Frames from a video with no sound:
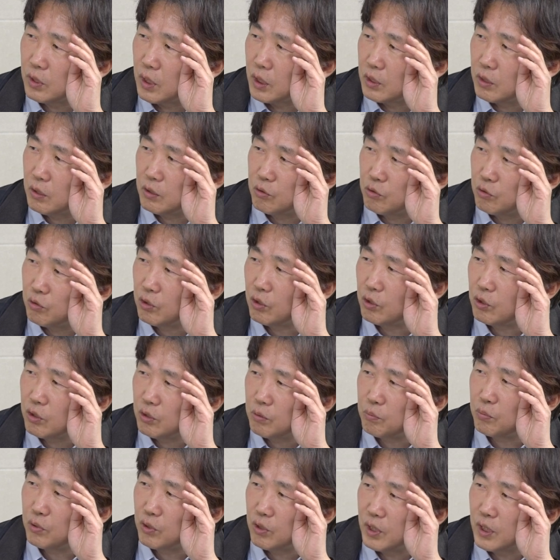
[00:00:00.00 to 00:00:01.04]
사실
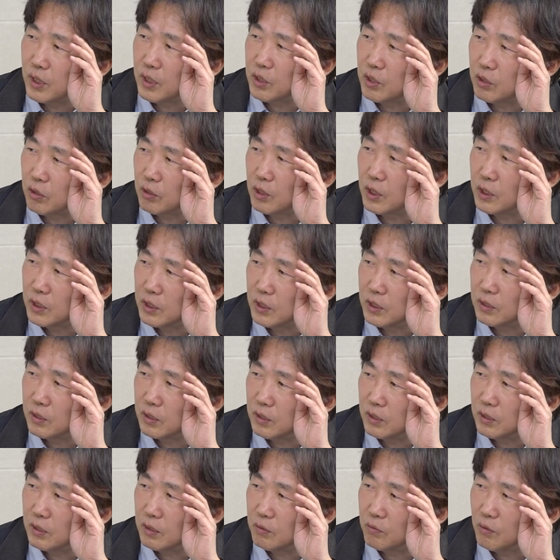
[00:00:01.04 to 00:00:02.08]
윤석열 물러가기 전까지는
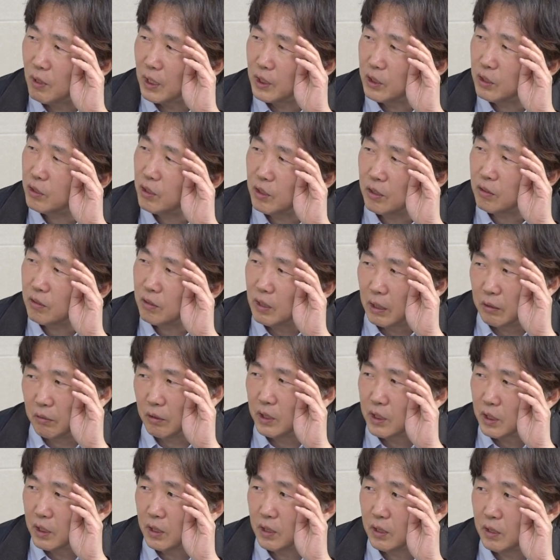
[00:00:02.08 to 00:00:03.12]
음. 완전 해결은 안
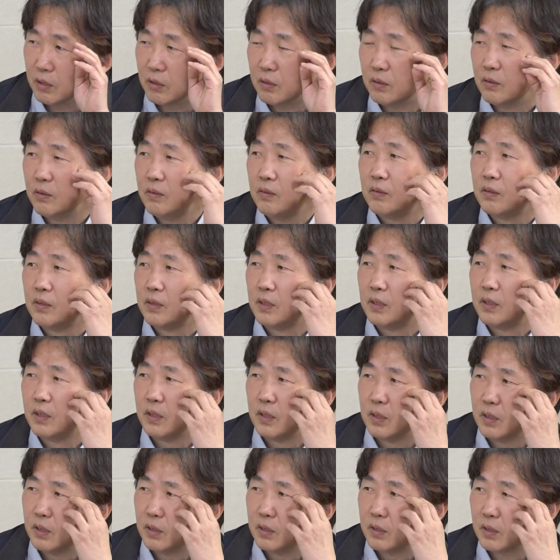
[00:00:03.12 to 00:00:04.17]
되잖아요. 음, 그러네요.
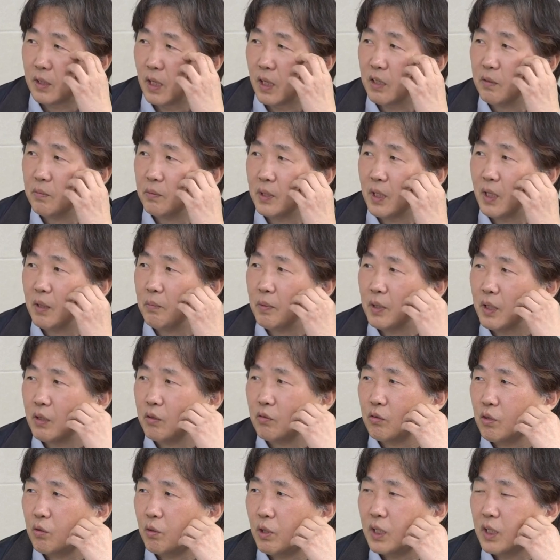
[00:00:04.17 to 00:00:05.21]
어, 날이면 날마다
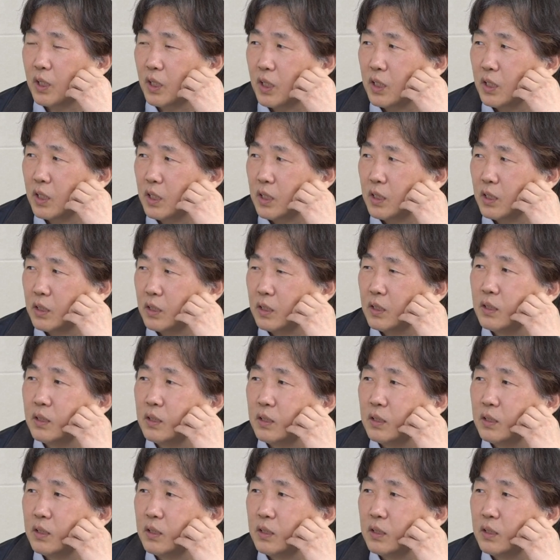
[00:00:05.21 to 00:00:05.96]
우리를 화나게 하니까